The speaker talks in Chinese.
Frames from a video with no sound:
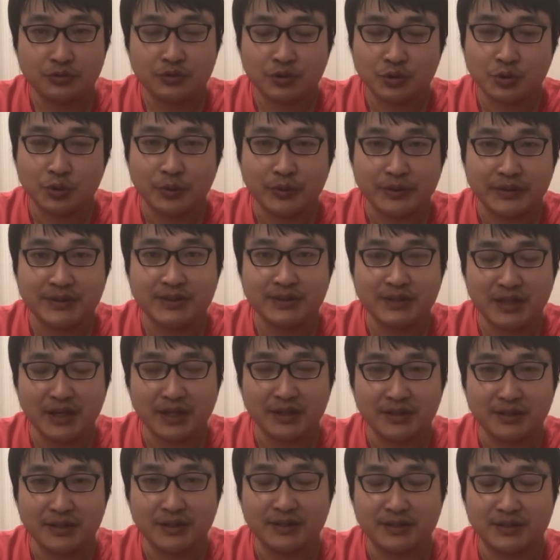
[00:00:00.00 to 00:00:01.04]
作为这
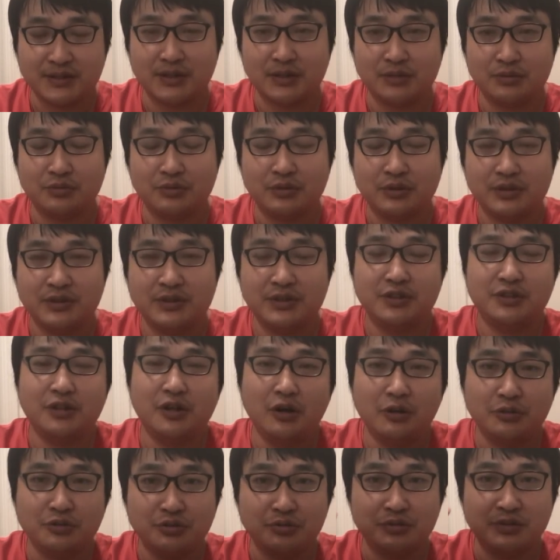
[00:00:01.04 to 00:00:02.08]
样一个结局之
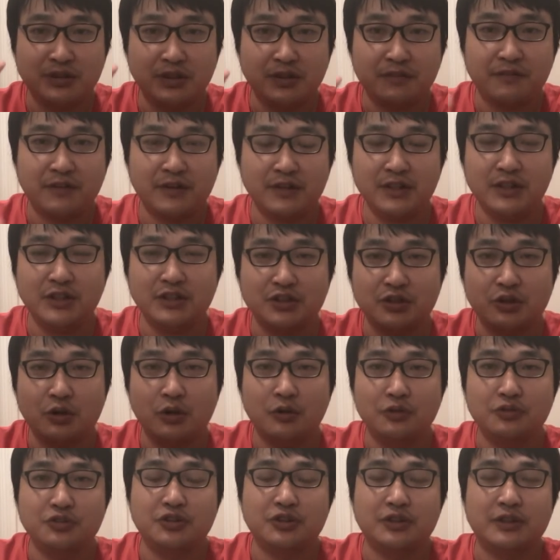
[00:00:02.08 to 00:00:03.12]
后，就警方一直
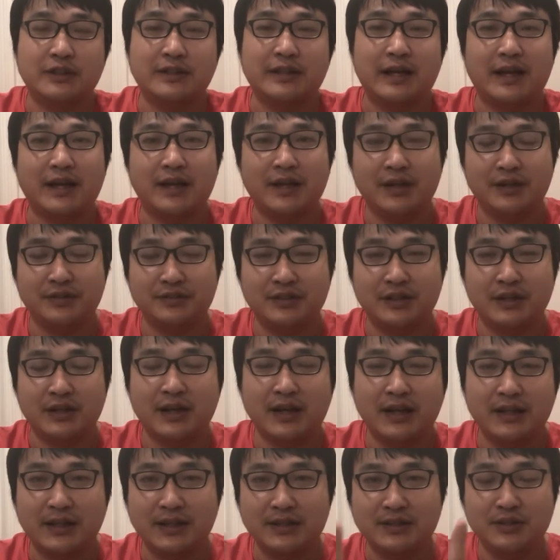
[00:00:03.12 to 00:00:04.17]
控制他，打压杨家，
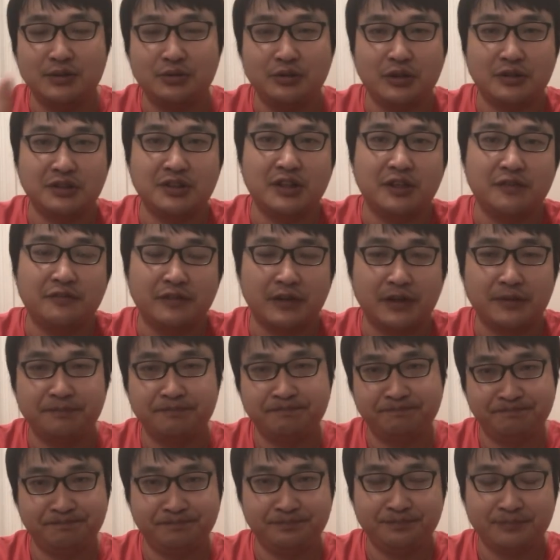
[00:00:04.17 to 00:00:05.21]
看他继续要上访
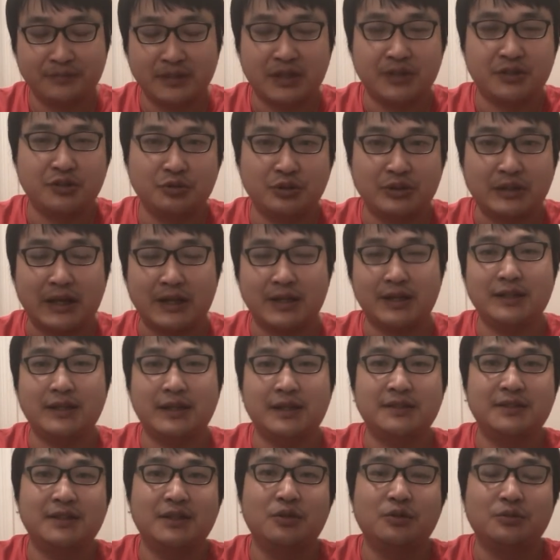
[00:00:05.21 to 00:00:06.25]
啊，就打压
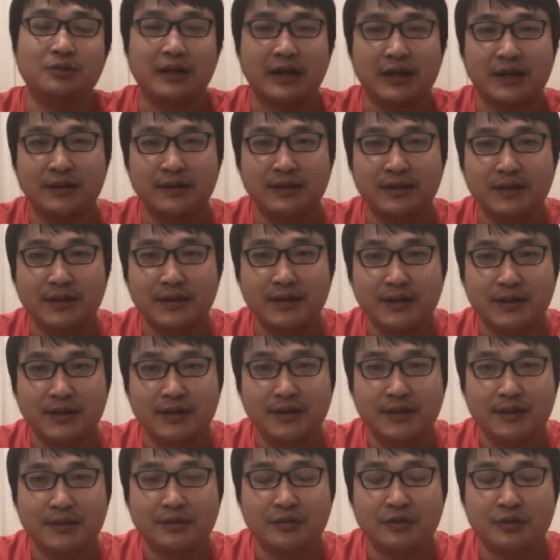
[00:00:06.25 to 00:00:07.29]
他，监控他。
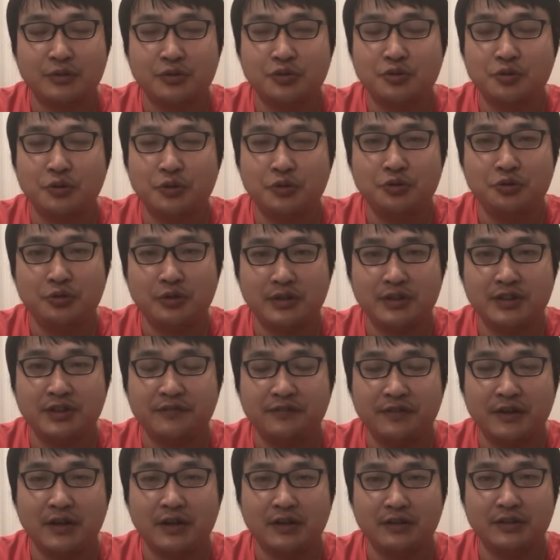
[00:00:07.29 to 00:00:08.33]
作为血气
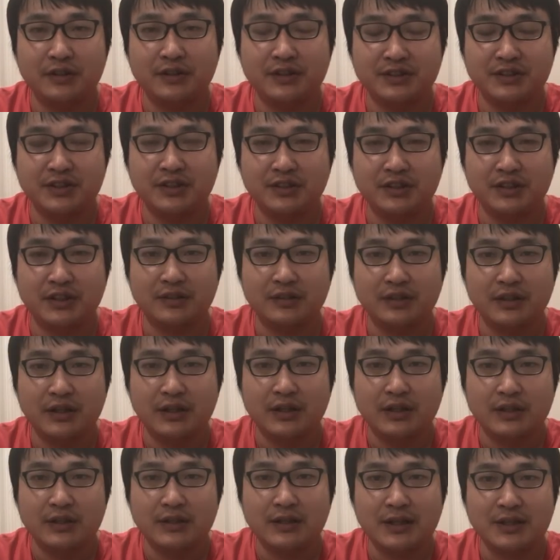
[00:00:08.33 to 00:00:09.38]
方刚的一个青年，
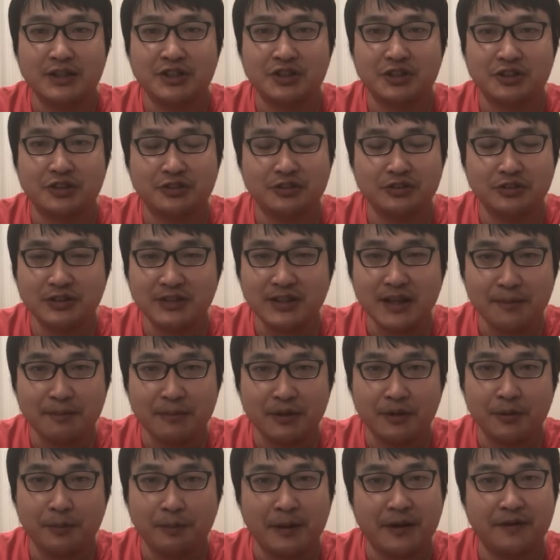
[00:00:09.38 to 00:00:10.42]
他实在
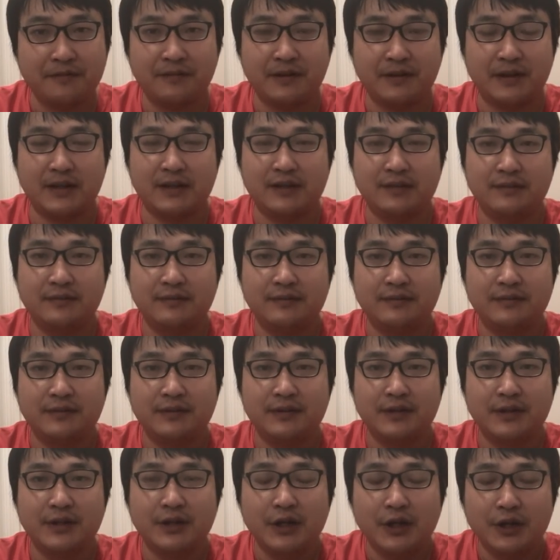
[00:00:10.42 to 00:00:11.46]
没有办法了，
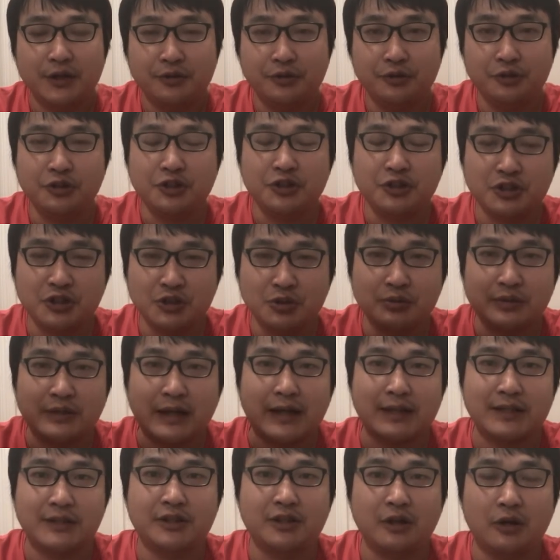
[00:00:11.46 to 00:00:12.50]
于是就
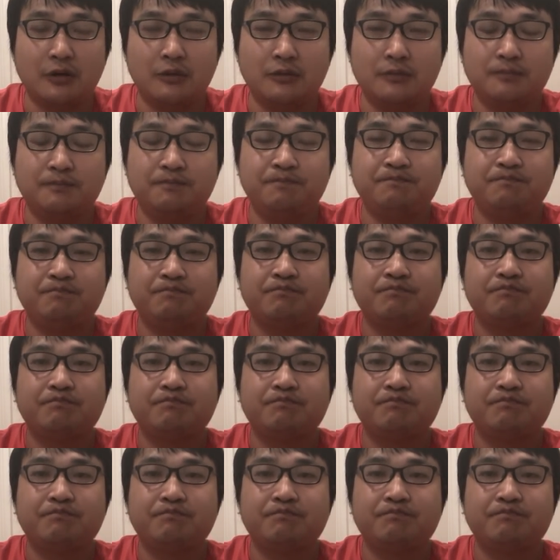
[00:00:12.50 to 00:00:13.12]
拿着刀